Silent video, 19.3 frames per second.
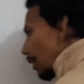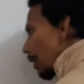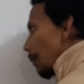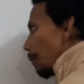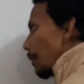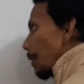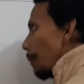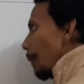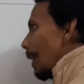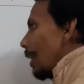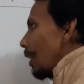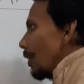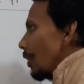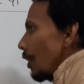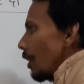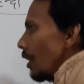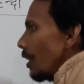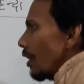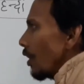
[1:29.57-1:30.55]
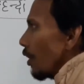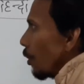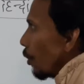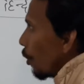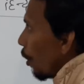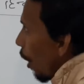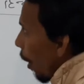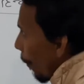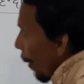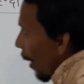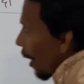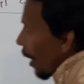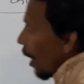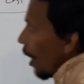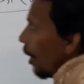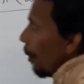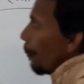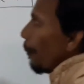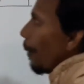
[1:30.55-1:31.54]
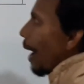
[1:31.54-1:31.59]
सबसे पहली चीज़ कि जो हमारा
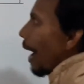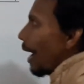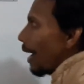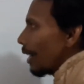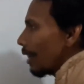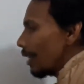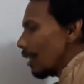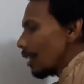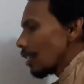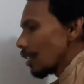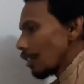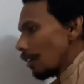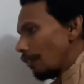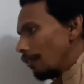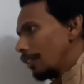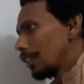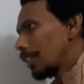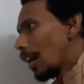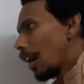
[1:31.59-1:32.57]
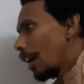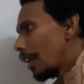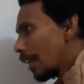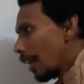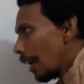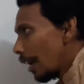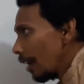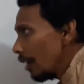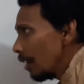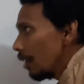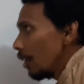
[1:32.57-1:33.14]
भारतीय संविधान है